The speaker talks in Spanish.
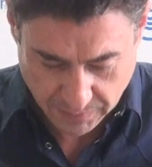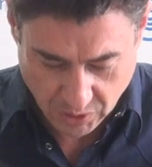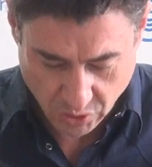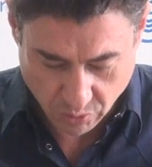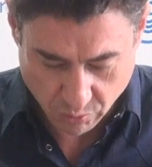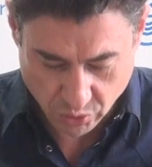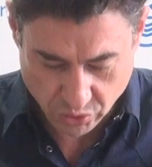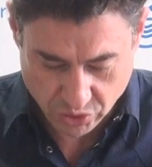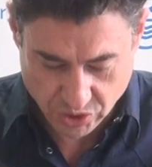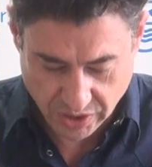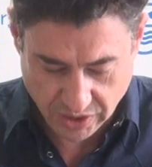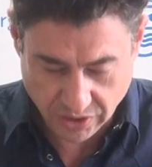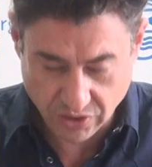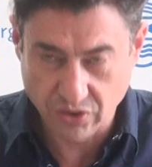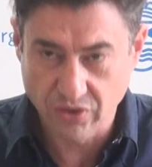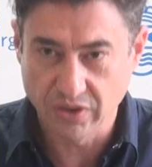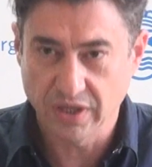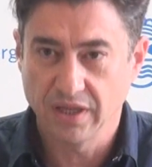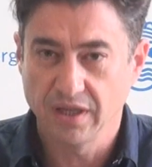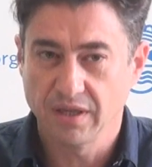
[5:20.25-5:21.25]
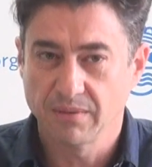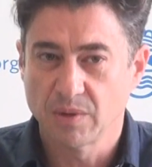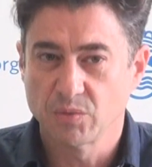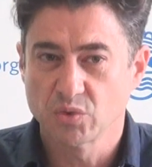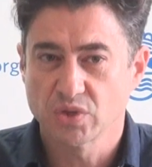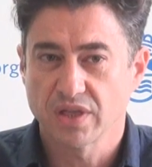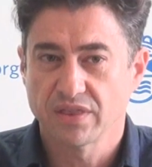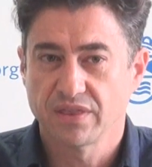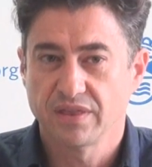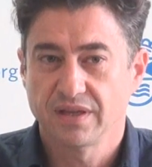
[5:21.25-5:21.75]
Como os digo, eh,
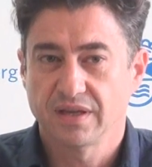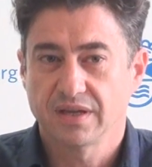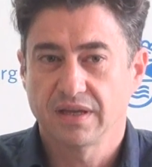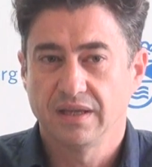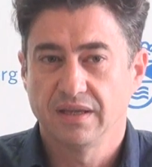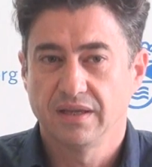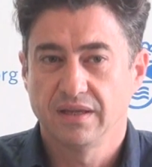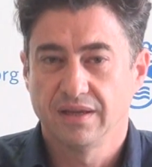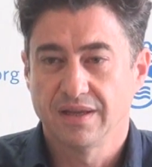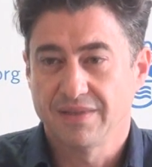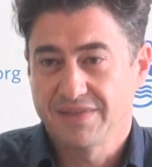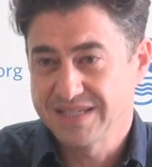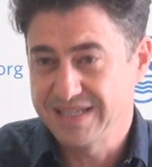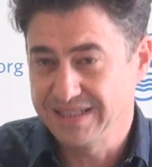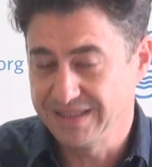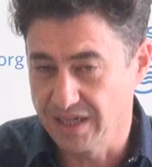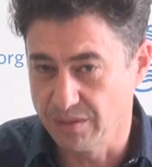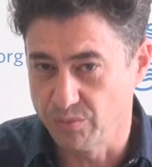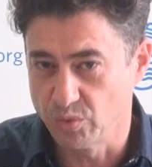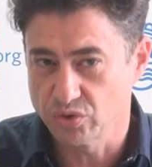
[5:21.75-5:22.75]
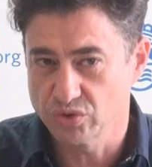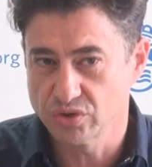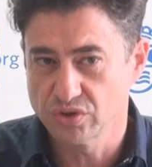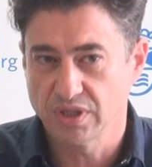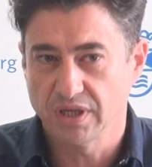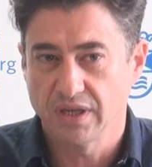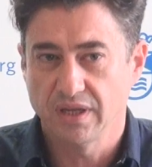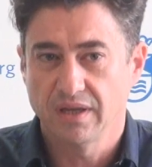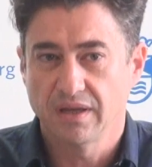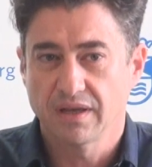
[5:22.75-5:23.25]
vamos a hacer, eh,
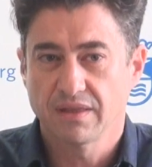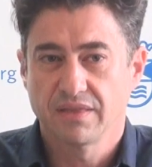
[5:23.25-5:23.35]
necesitamos eh,